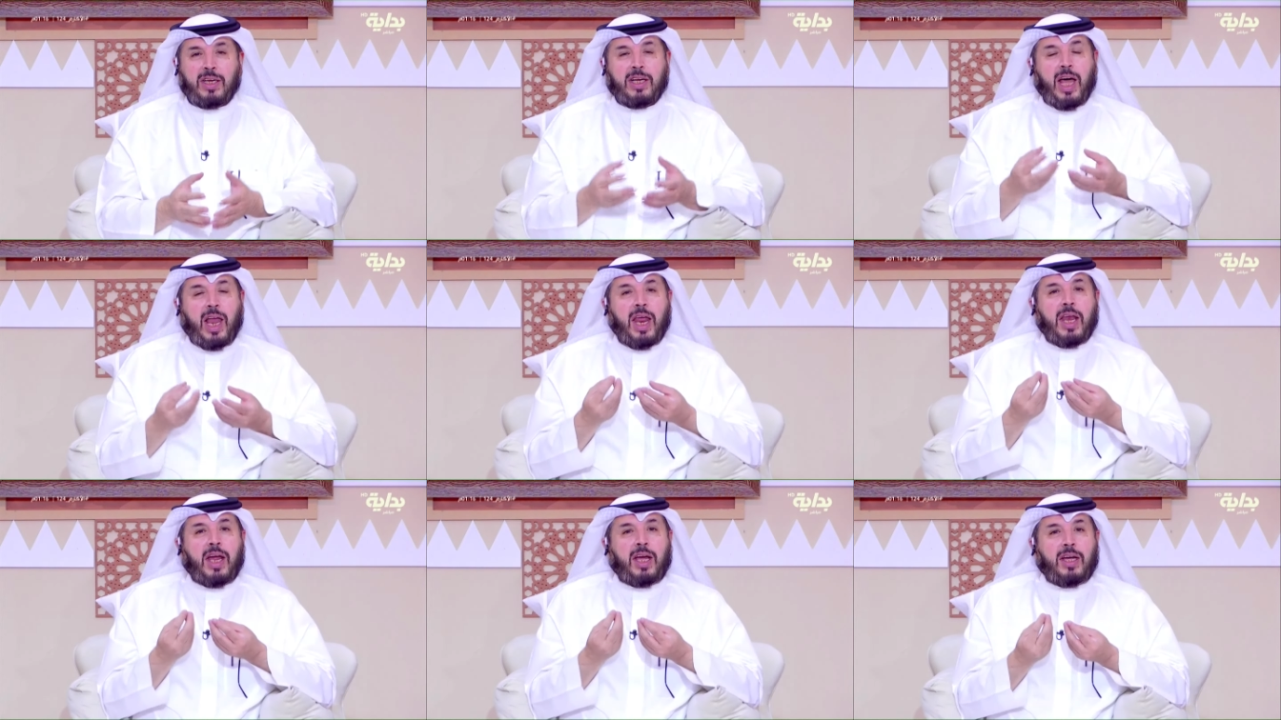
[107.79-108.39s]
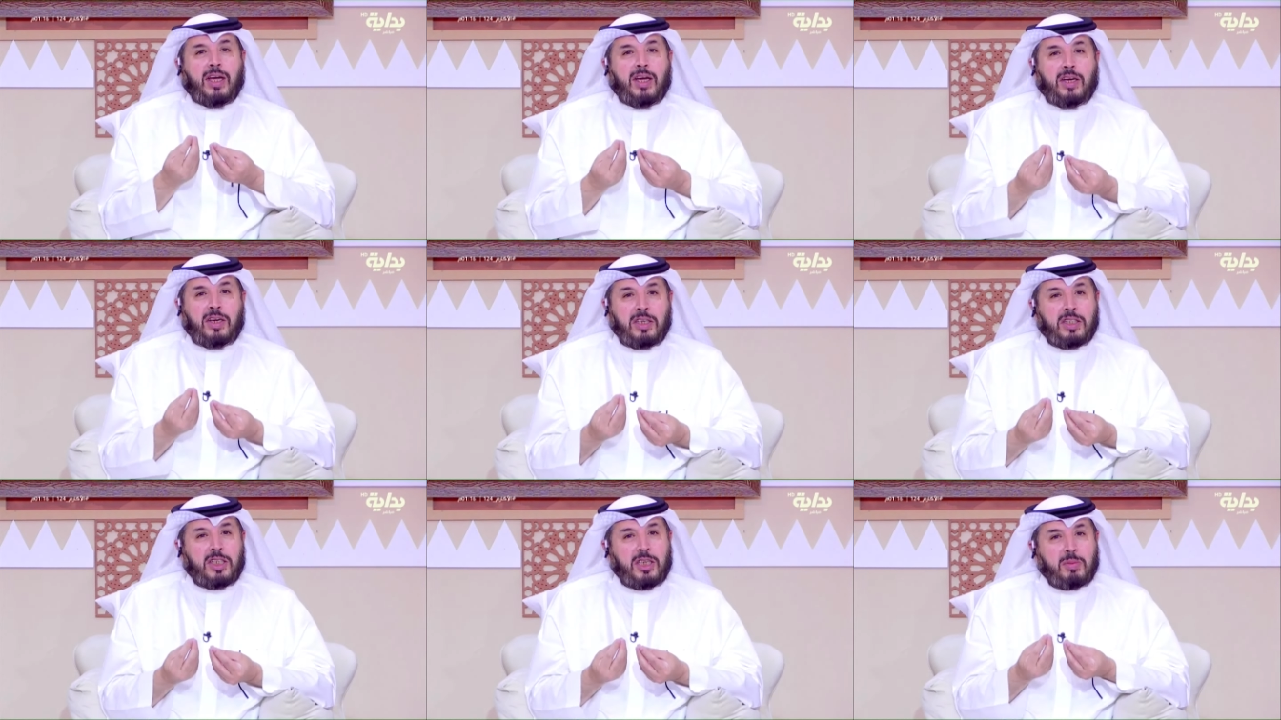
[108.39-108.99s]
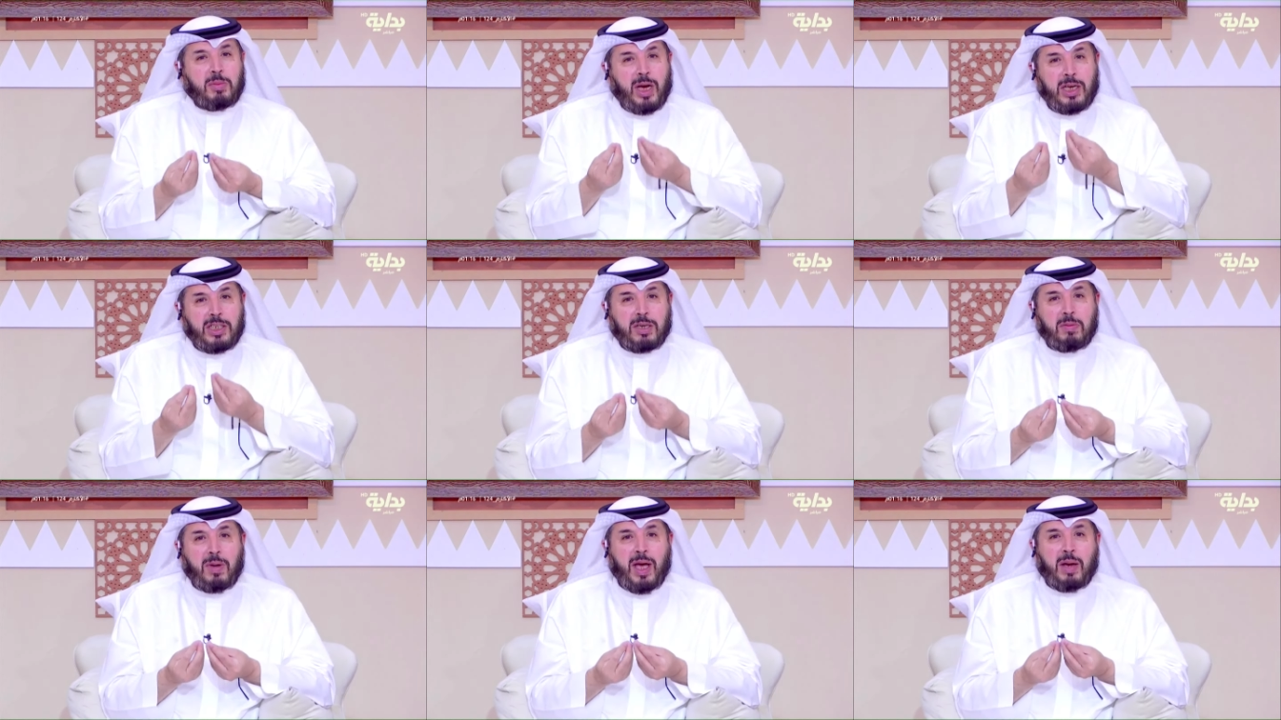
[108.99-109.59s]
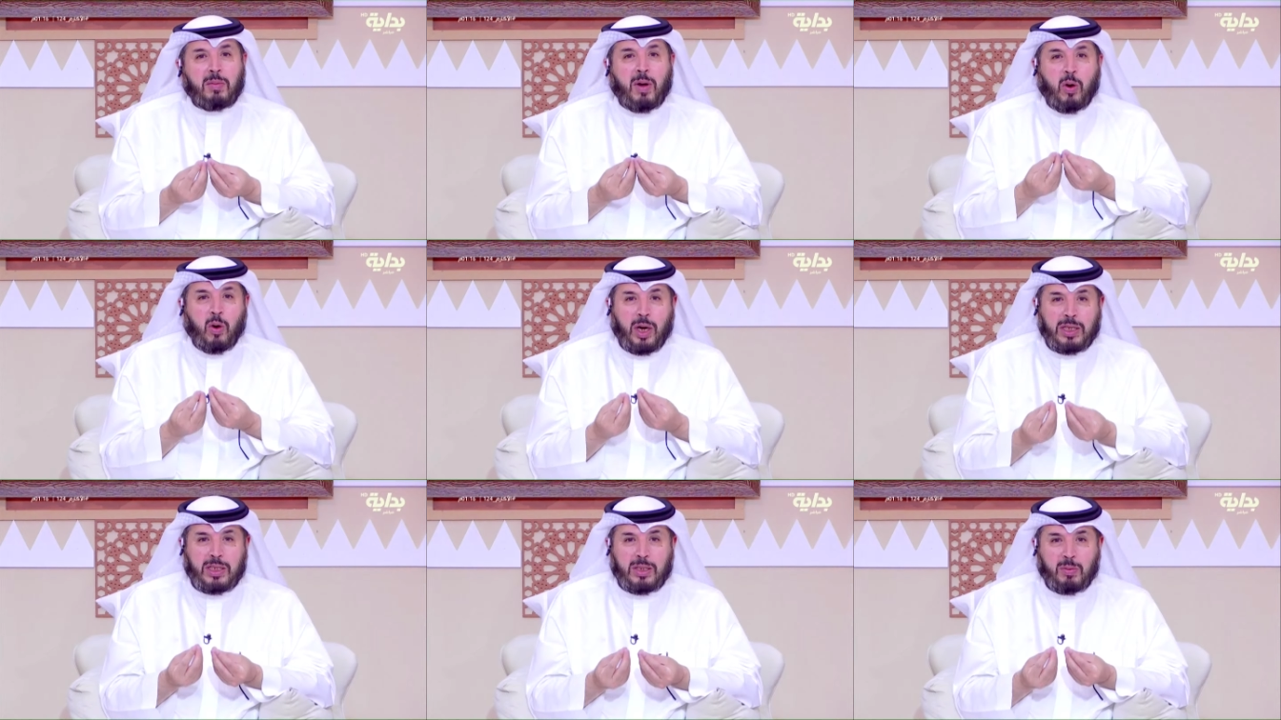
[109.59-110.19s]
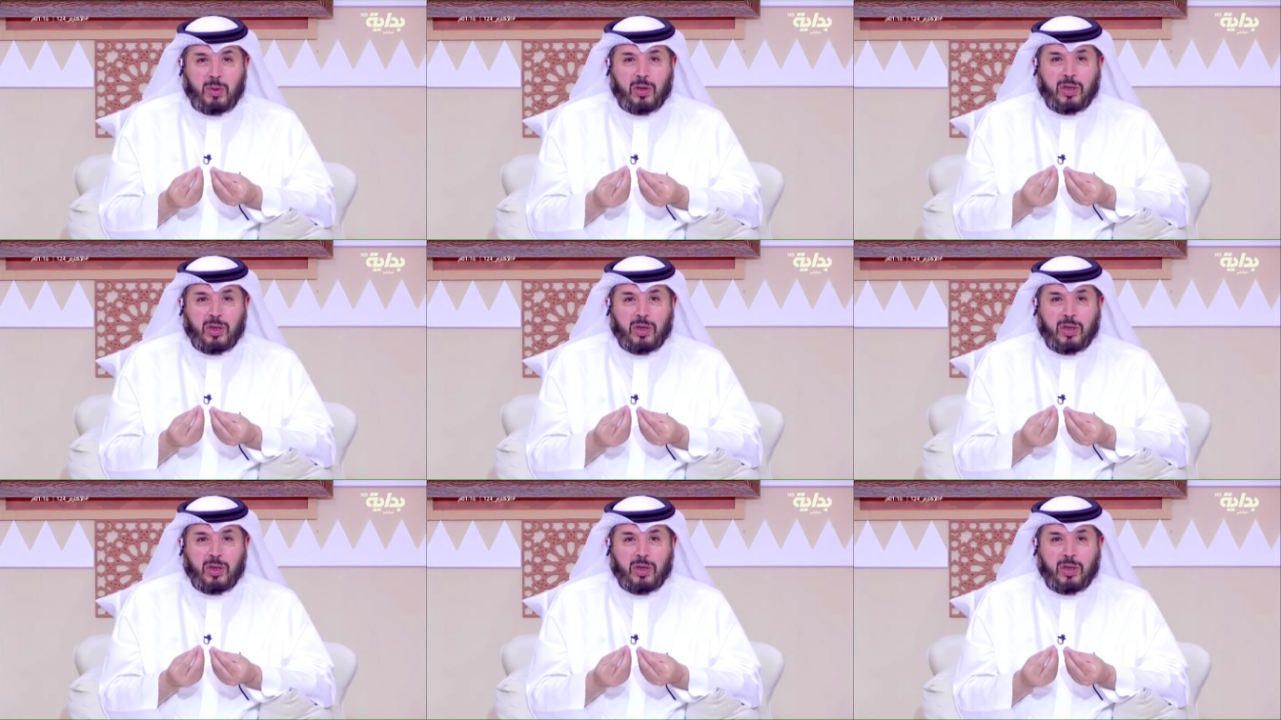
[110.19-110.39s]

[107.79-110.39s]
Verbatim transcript: قال انا عندي من الجمال ما اقدمه